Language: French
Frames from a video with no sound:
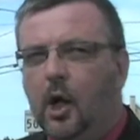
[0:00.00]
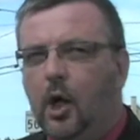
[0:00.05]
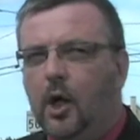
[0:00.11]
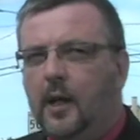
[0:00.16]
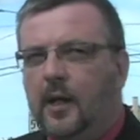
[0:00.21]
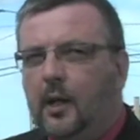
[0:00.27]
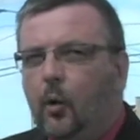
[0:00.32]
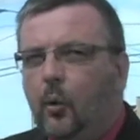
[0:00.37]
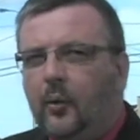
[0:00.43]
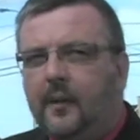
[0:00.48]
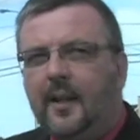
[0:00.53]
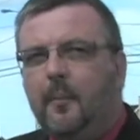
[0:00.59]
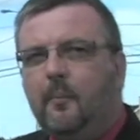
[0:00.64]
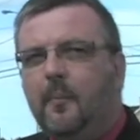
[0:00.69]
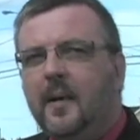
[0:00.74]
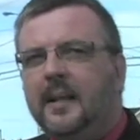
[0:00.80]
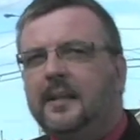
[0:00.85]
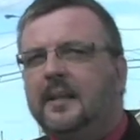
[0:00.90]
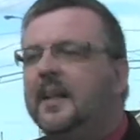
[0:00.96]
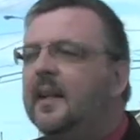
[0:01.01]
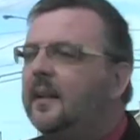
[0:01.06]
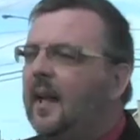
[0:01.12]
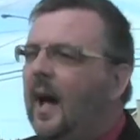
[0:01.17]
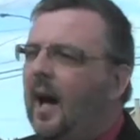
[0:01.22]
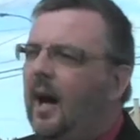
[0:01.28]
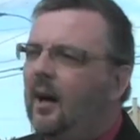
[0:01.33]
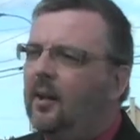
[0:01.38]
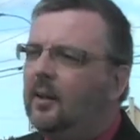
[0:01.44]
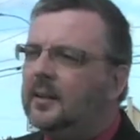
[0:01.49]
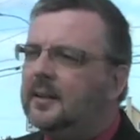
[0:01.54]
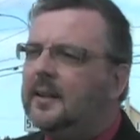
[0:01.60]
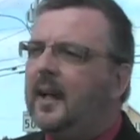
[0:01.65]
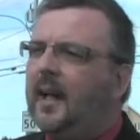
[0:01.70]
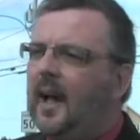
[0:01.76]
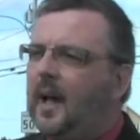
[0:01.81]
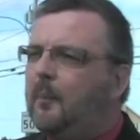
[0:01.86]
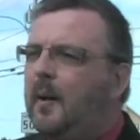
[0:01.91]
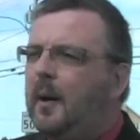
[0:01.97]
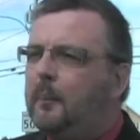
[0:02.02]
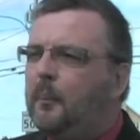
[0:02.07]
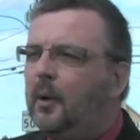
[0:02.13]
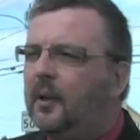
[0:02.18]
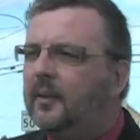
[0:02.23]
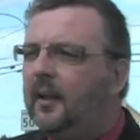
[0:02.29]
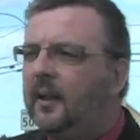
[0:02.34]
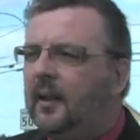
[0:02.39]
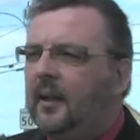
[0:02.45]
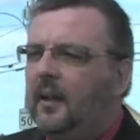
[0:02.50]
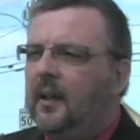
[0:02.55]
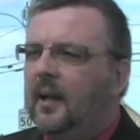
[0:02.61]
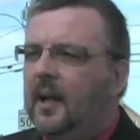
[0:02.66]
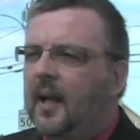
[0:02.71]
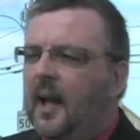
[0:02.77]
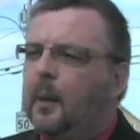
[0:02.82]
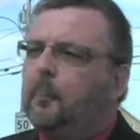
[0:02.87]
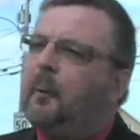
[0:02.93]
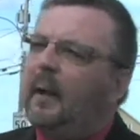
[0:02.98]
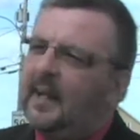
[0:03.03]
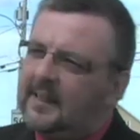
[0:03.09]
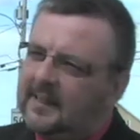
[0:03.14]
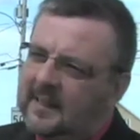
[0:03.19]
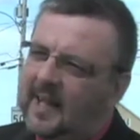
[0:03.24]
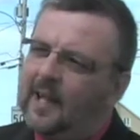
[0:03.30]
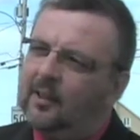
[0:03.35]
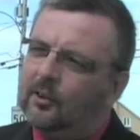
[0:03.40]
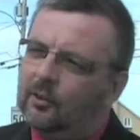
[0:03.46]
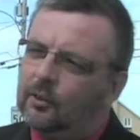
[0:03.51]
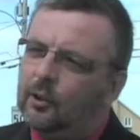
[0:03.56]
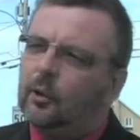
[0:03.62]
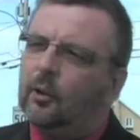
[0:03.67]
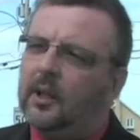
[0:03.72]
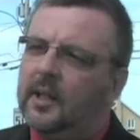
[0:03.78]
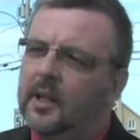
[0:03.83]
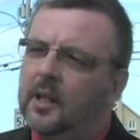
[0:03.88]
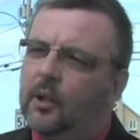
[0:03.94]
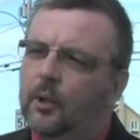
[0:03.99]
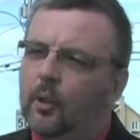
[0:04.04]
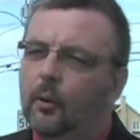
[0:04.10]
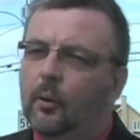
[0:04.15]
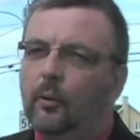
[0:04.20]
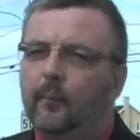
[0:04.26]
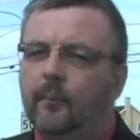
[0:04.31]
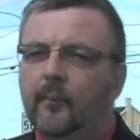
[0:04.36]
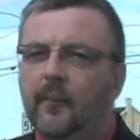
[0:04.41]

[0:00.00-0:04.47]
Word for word: Les côtés métiers d'art, céramique, poterie est présente sur les lieux